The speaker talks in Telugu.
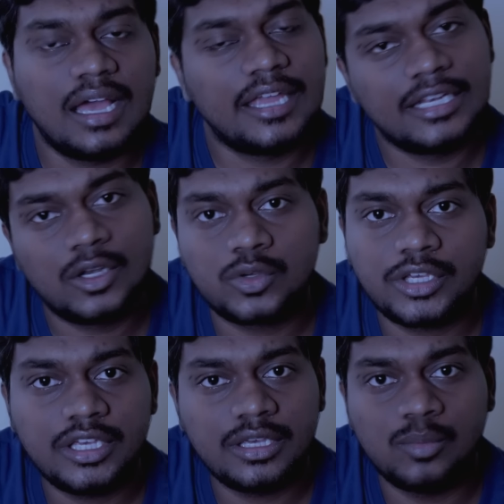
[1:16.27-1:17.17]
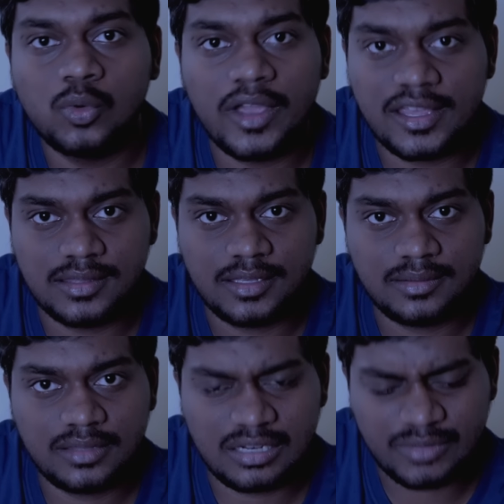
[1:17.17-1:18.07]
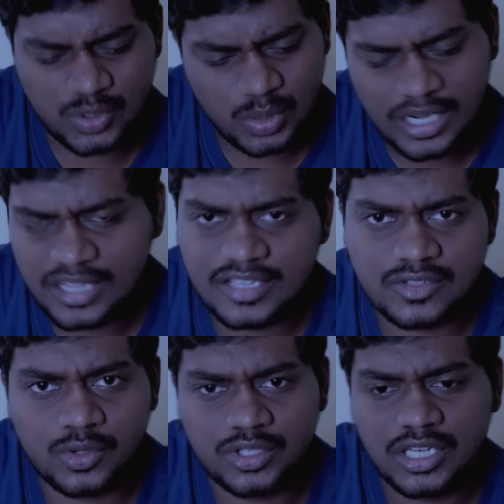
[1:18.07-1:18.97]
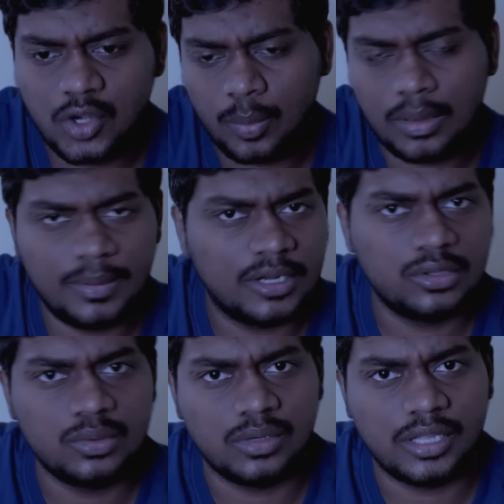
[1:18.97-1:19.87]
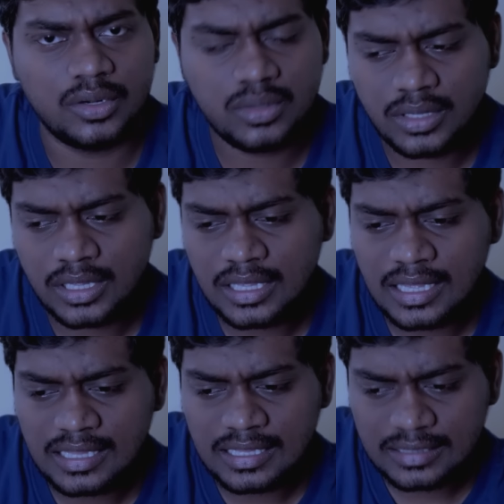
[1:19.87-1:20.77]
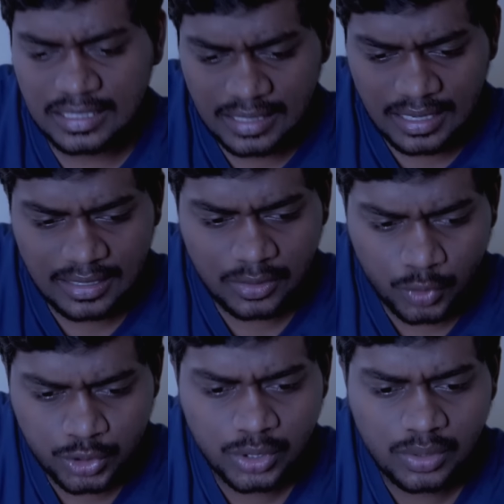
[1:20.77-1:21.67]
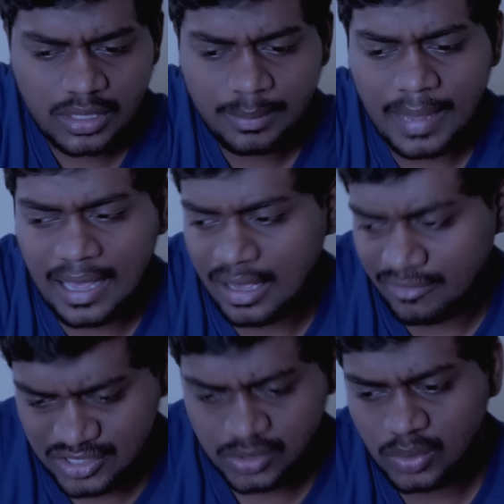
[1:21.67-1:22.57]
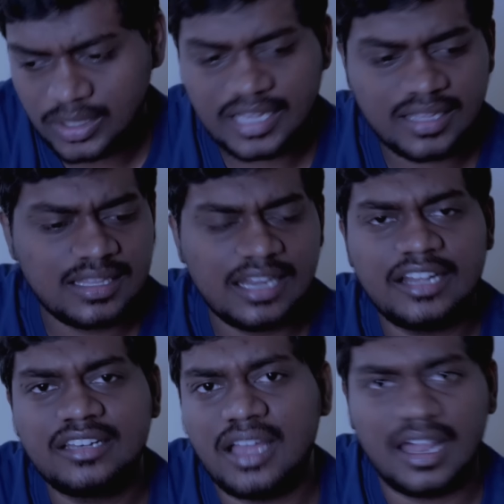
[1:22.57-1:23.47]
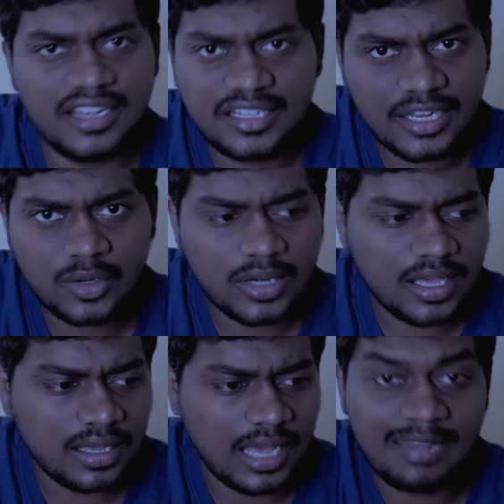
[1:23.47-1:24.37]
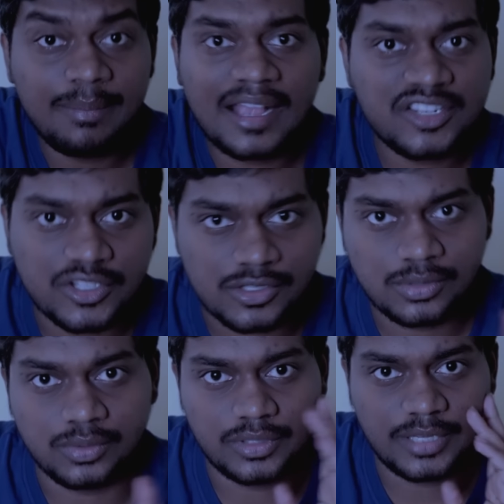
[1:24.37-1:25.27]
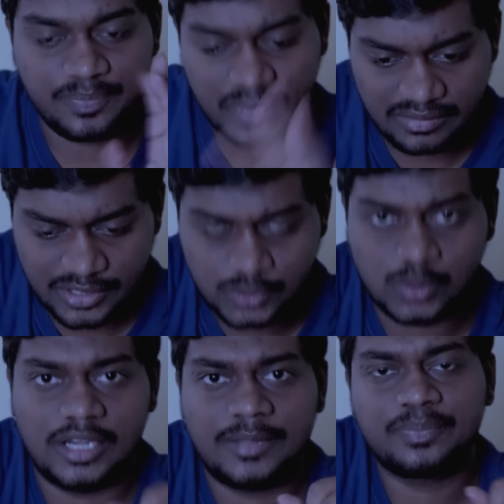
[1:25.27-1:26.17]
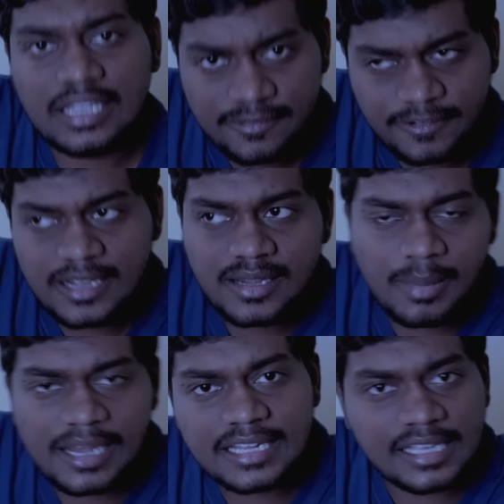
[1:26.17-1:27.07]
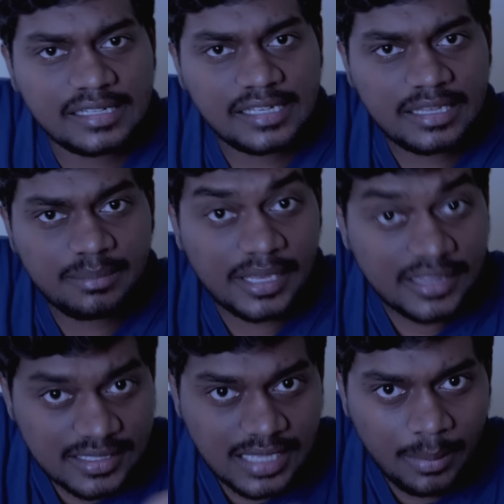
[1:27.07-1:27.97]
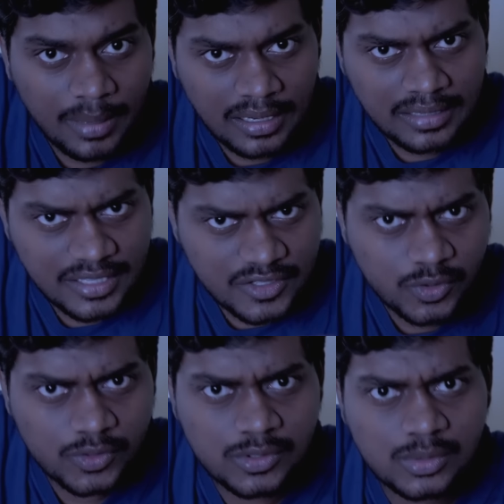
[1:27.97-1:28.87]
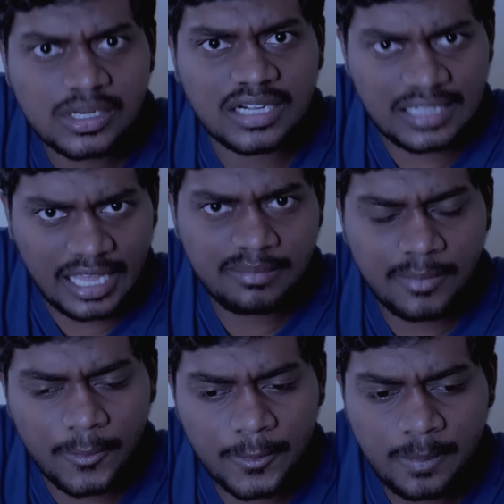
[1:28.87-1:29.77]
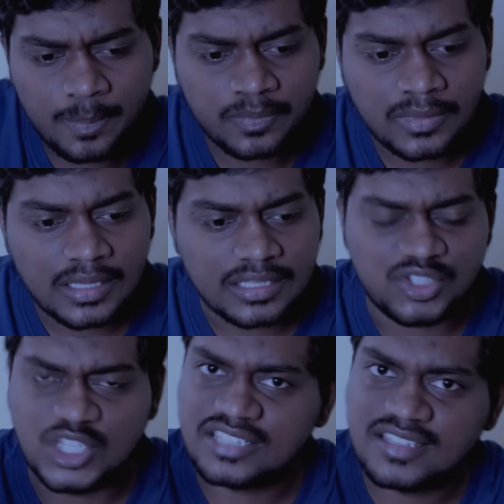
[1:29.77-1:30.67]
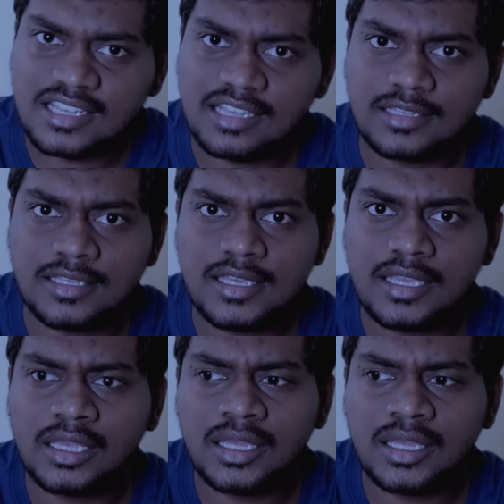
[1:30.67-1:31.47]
ఆ ఇంట్లోకి మూవ్ అయింది తన వస్తువులన్నీ తీసుకొచ్చి లోపల పెడుతూ ఉన్నారు తన అలా కూర్చునుంది వస్తువులు ఉంటాయి కదా దాన్ని అన్నిటినీ కూడా అన్ప్యాక్ చేస్తూ ఉంది ఆ వస్తువులని తన ఫ్రెండ్ బయటికి వెళ్ళి మిగతా సామాన్లను తీసుకొస్తున్న టైంలో జెసికాకి